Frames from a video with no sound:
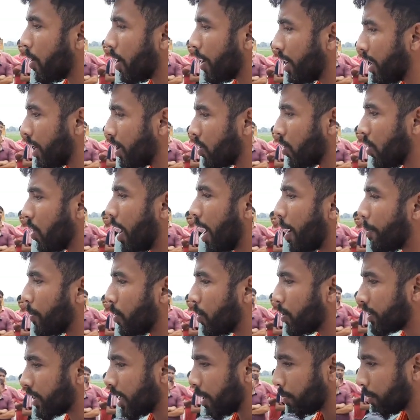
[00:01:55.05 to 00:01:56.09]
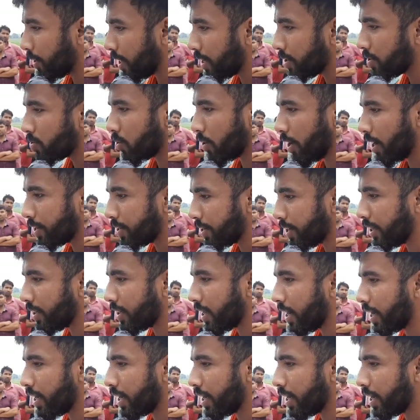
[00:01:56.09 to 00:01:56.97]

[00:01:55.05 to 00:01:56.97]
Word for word: बॉडी को आप लोग तब तक सुरक्षित